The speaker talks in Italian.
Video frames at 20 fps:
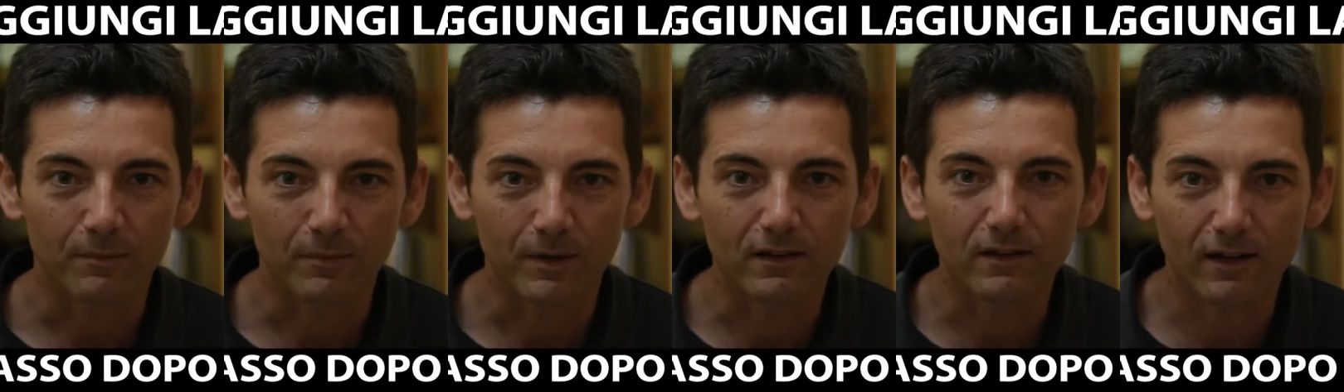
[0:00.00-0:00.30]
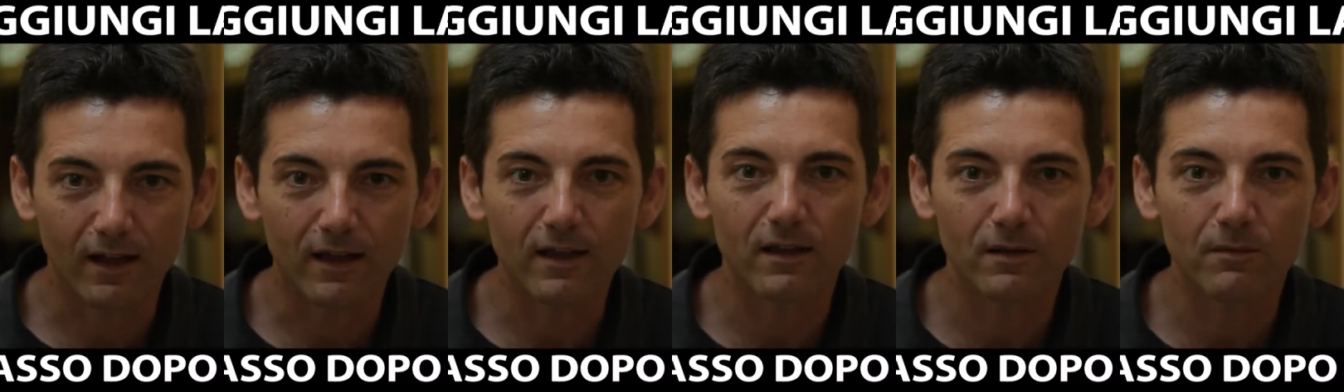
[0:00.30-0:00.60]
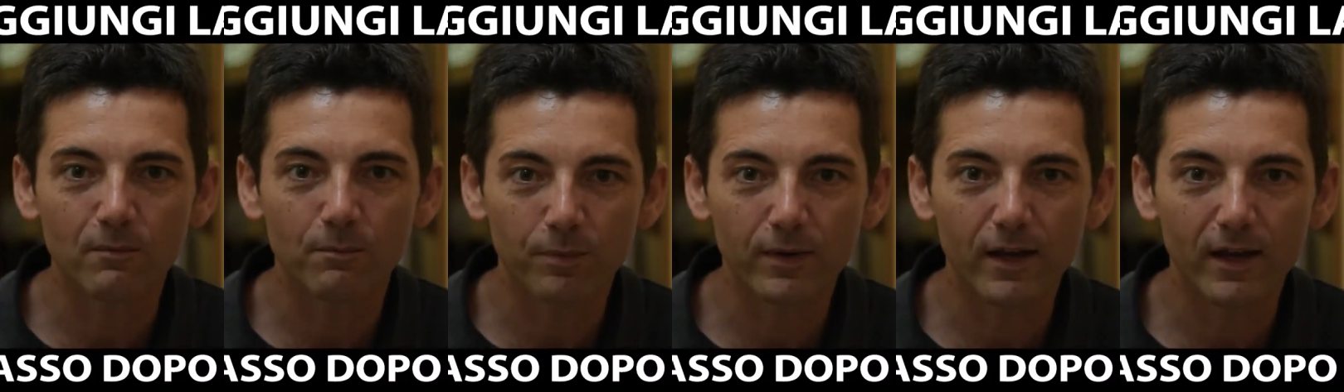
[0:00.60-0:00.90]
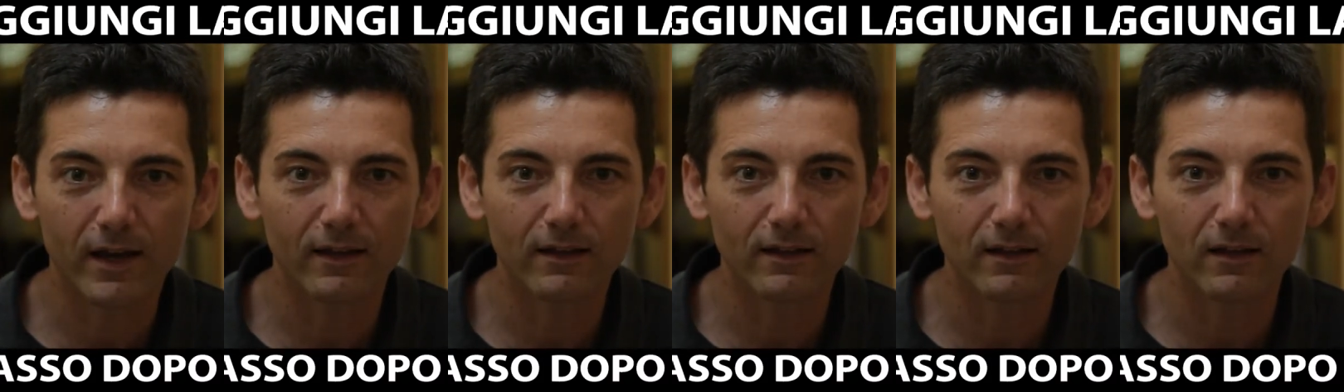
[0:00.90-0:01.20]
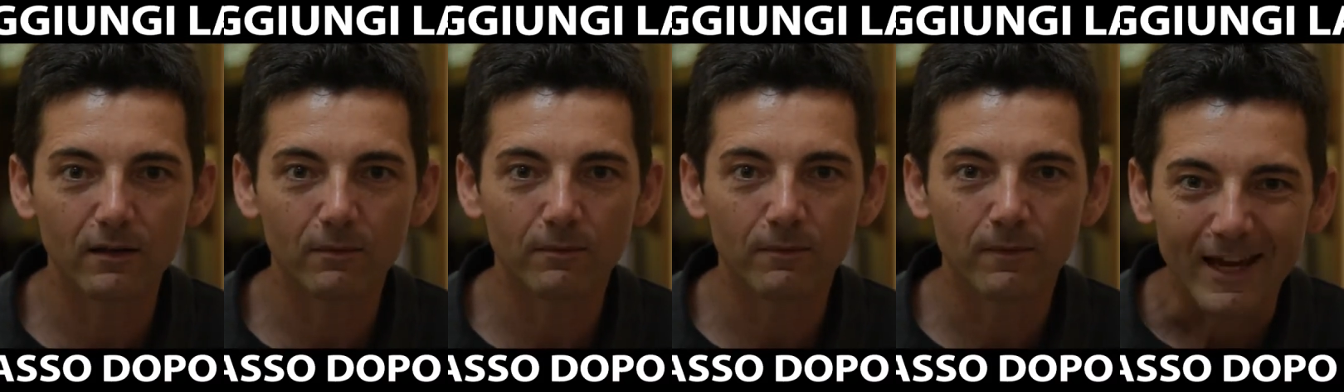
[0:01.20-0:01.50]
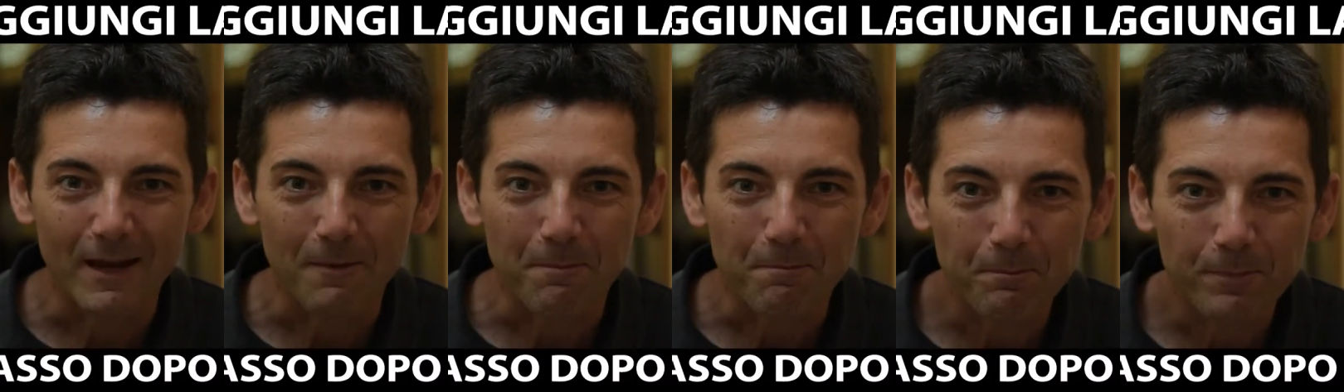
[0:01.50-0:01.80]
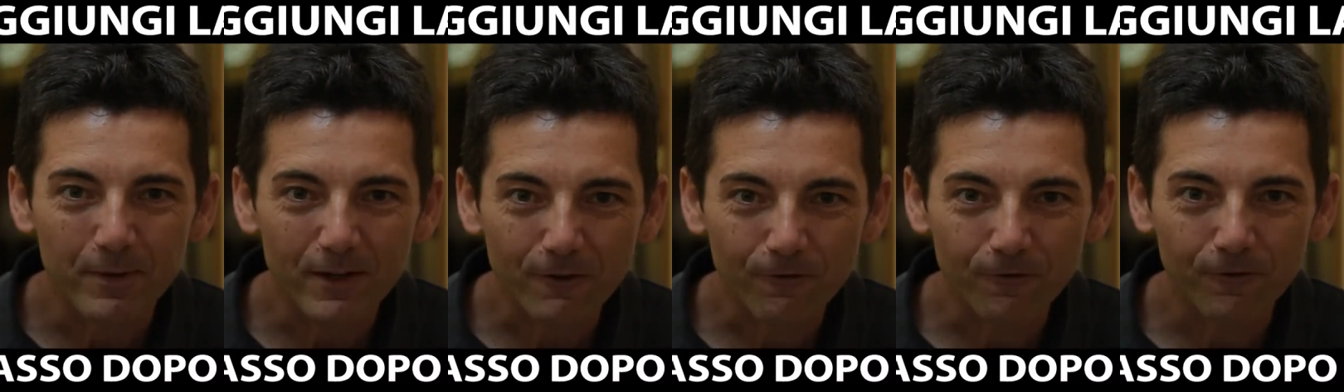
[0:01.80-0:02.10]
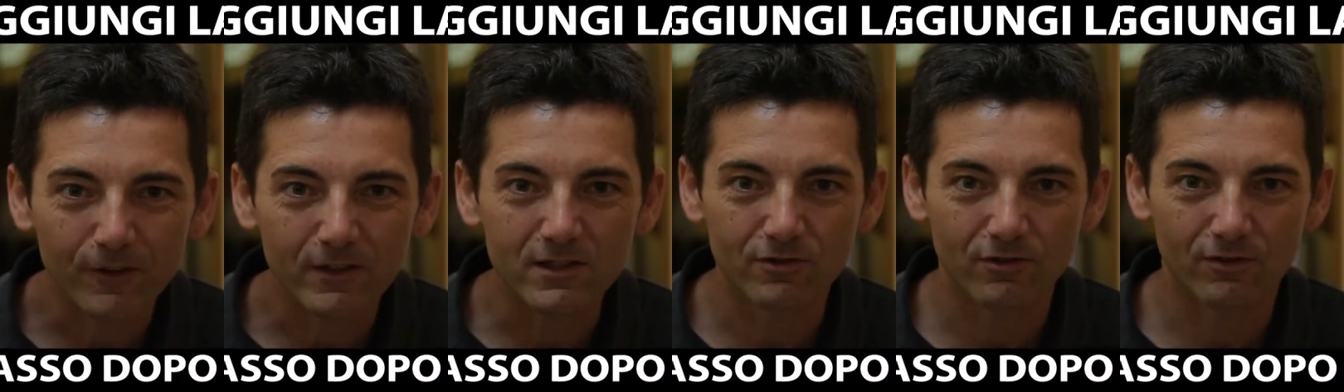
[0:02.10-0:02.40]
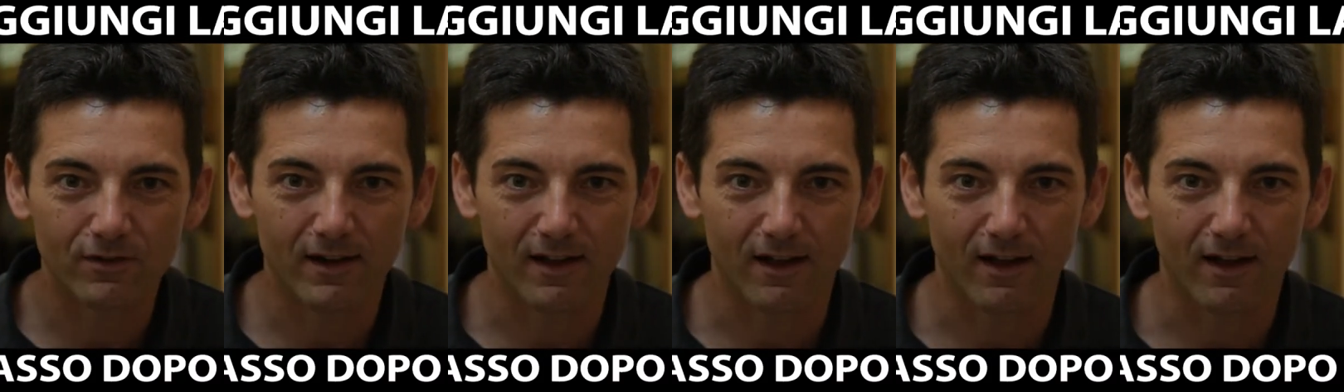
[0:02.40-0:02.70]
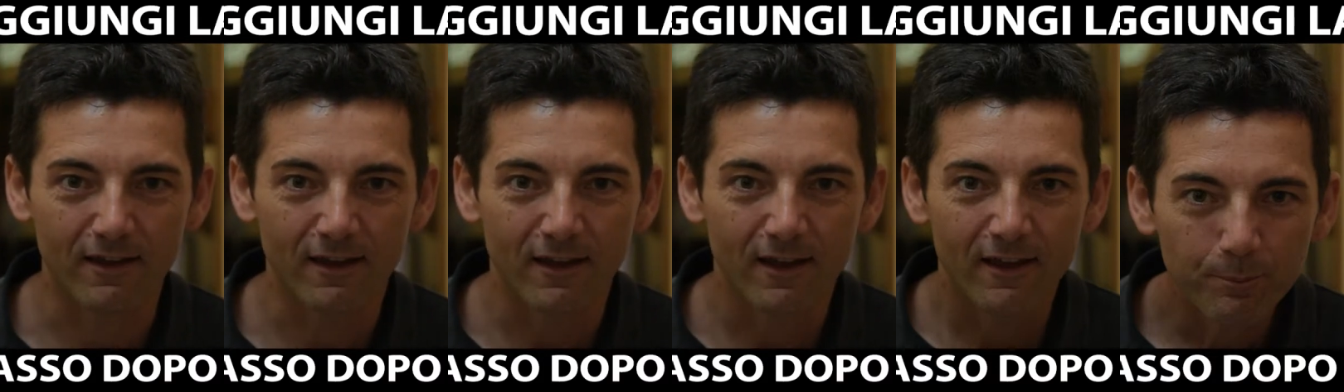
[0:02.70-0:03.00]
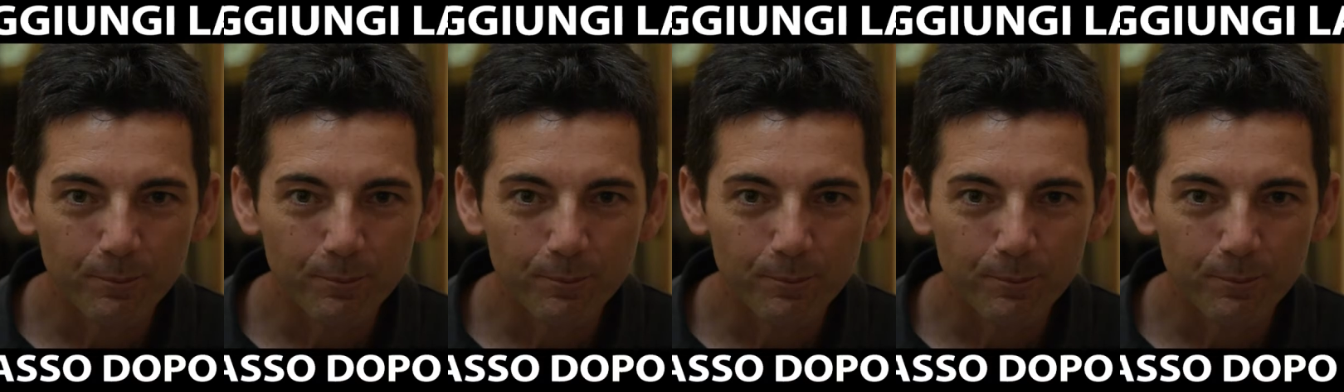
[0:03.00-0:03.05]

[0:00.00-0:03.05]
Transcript: metterai in piedi e perfezionerai.